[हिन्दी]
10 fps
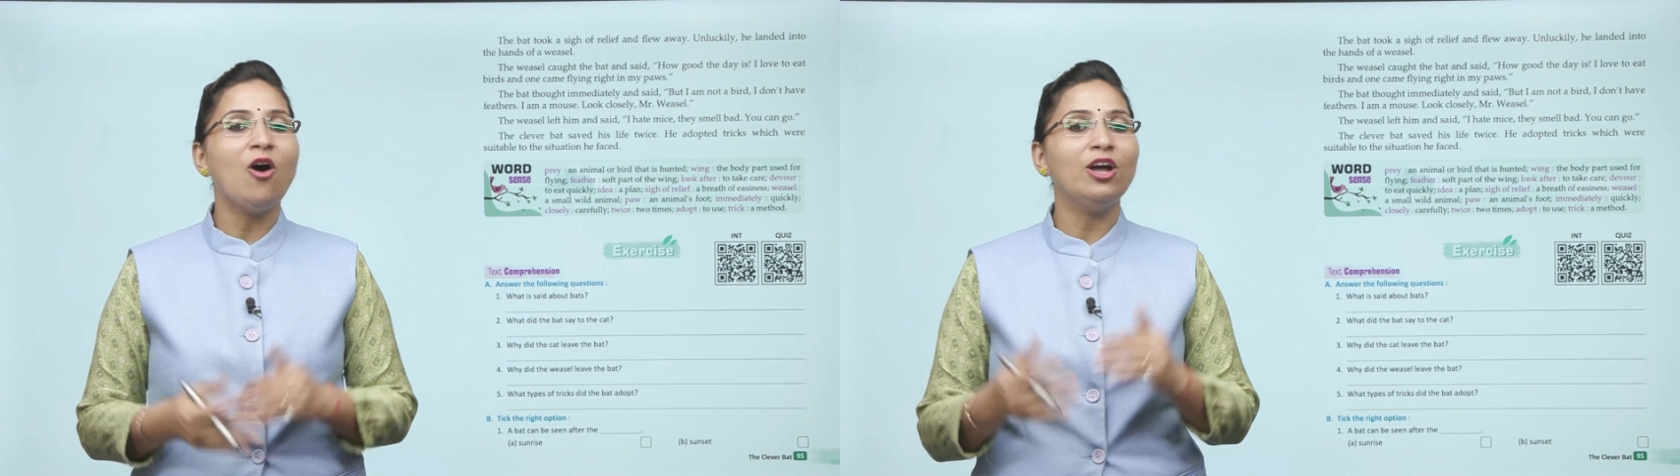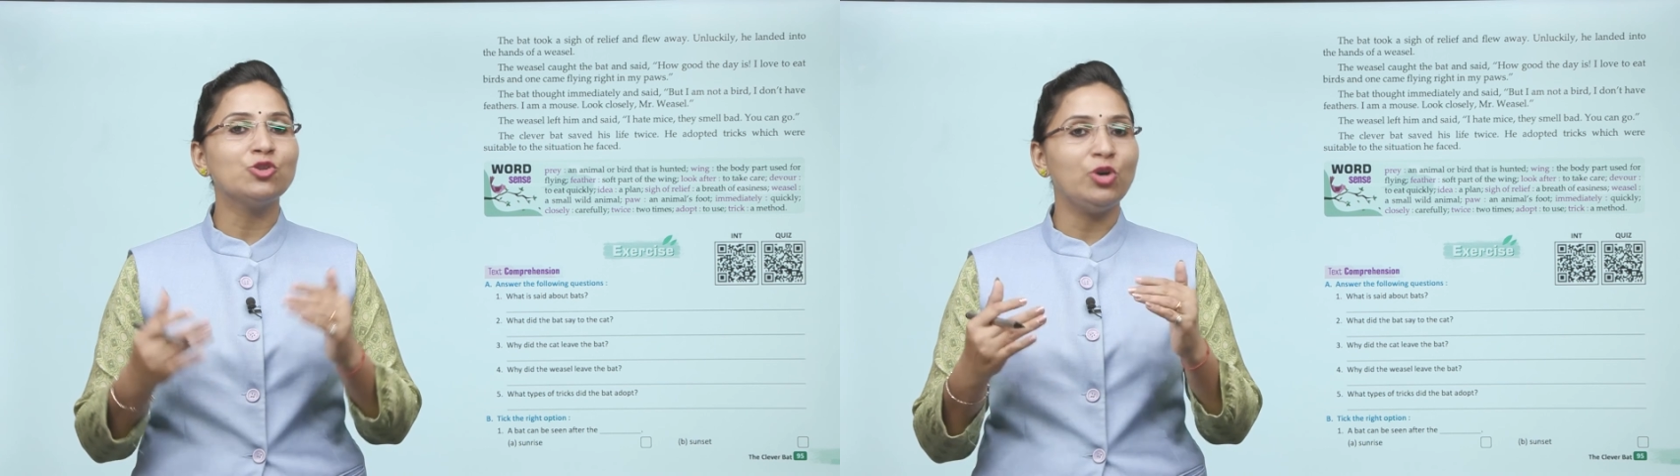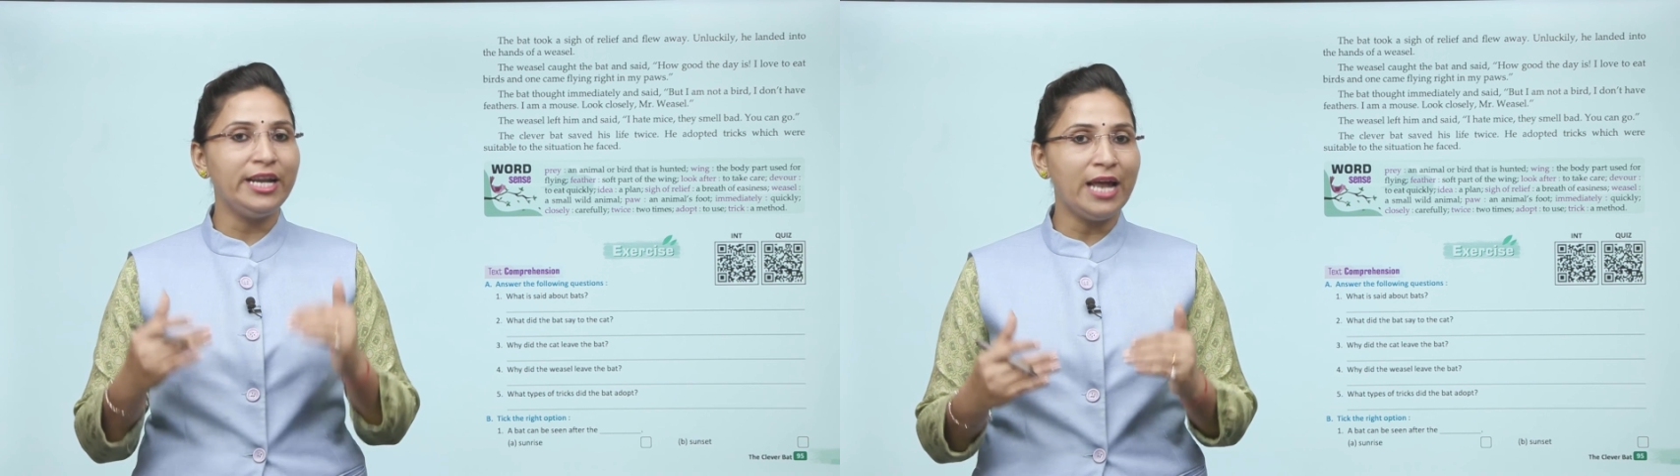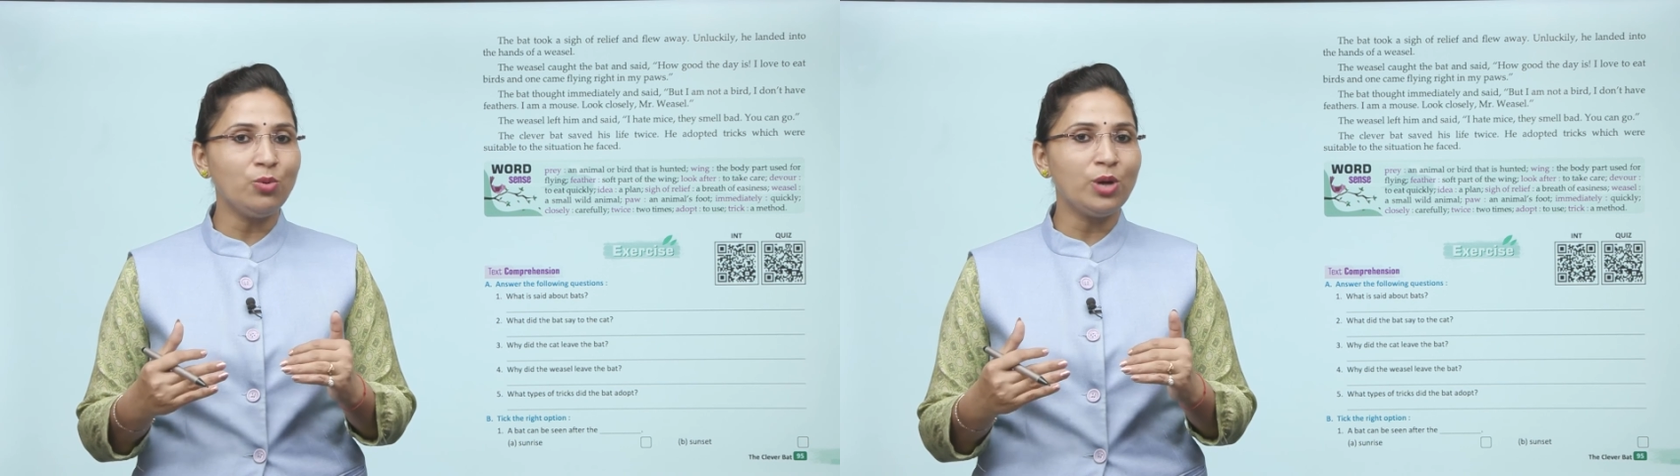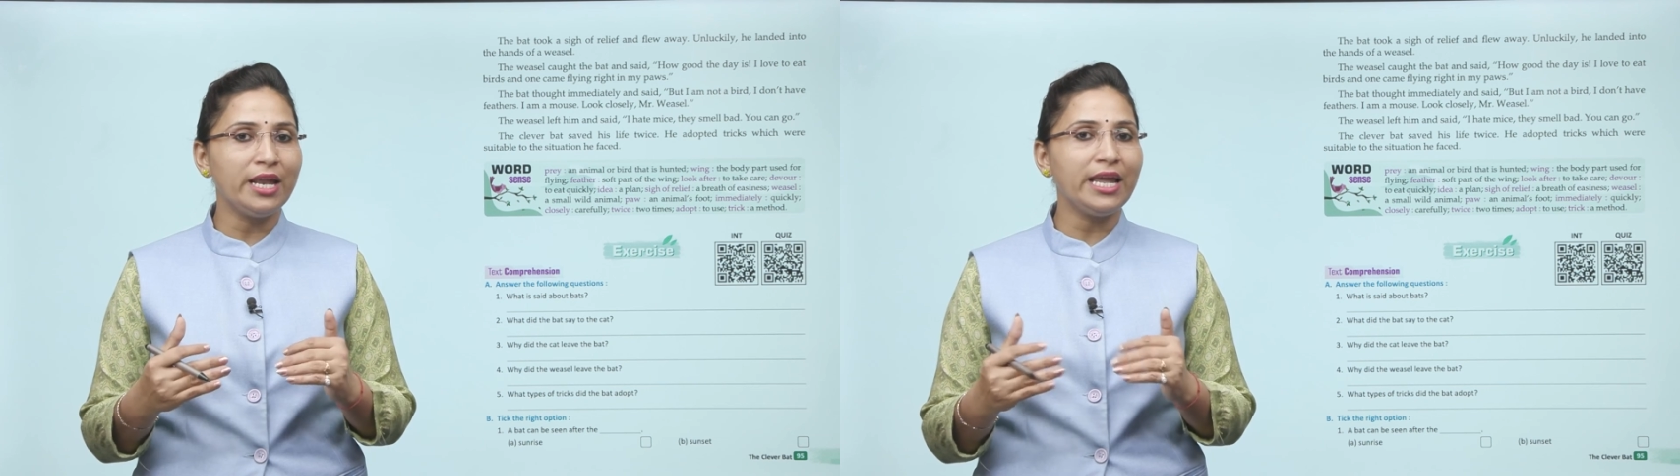और इसको रीड
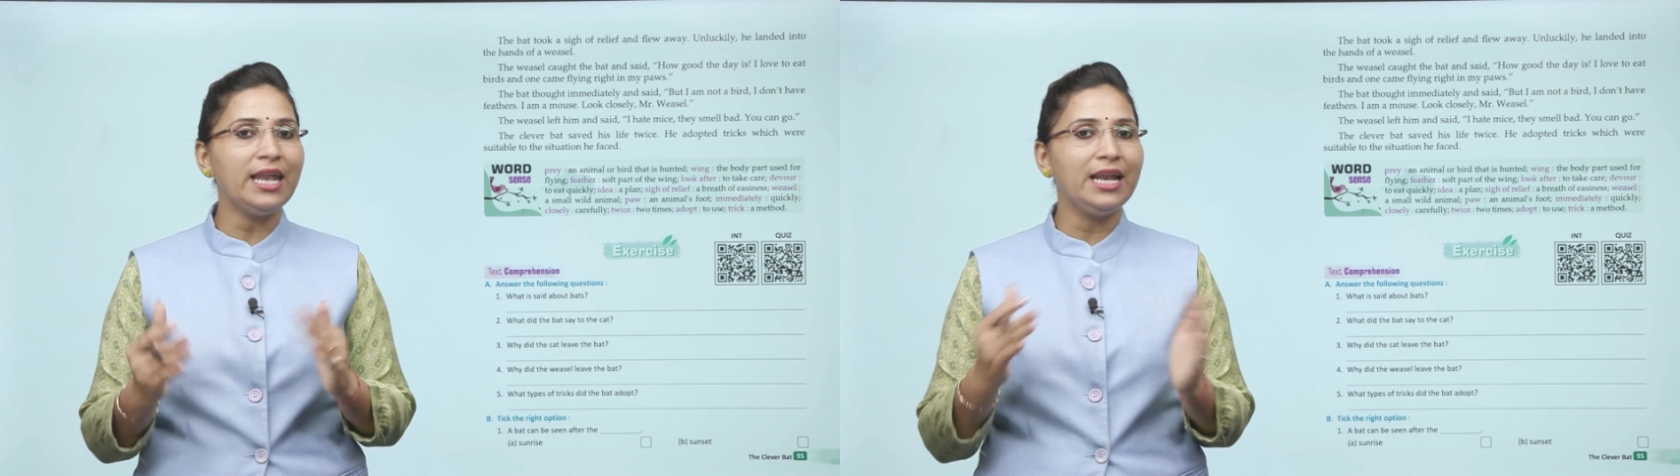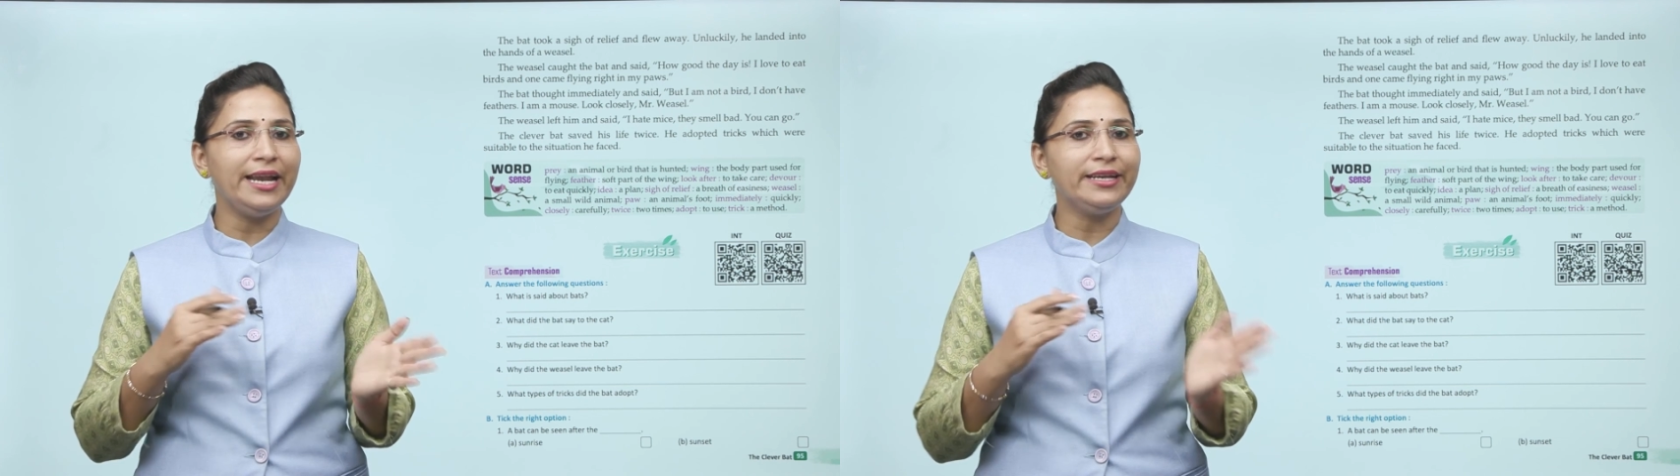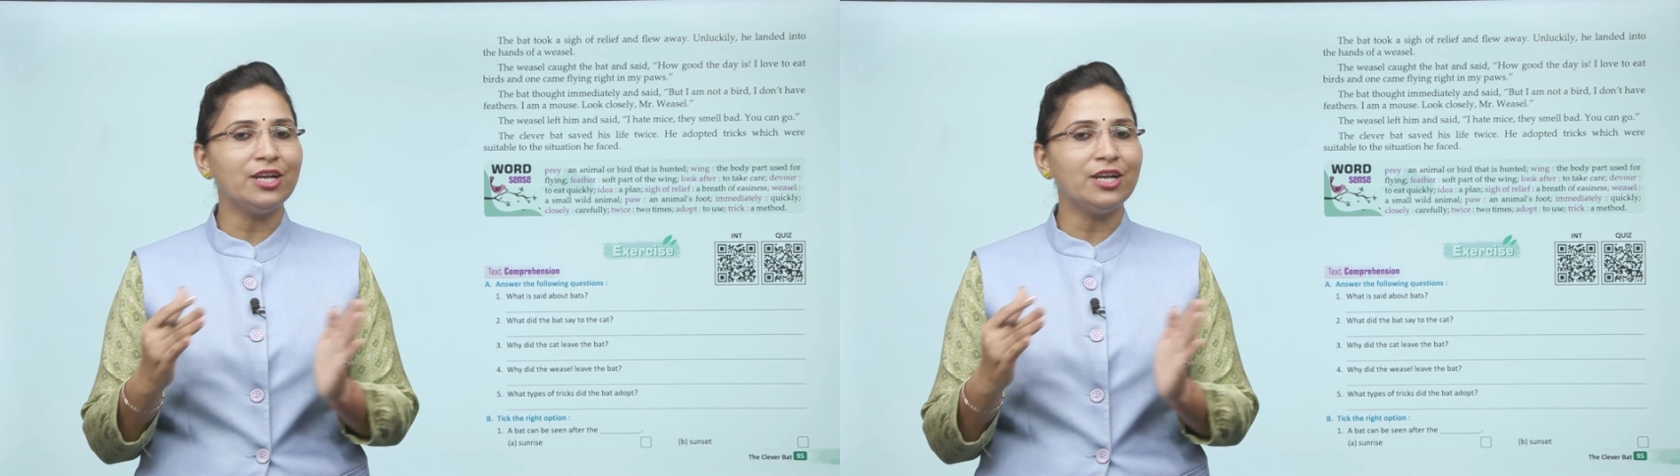आउट करेंगे रिलेट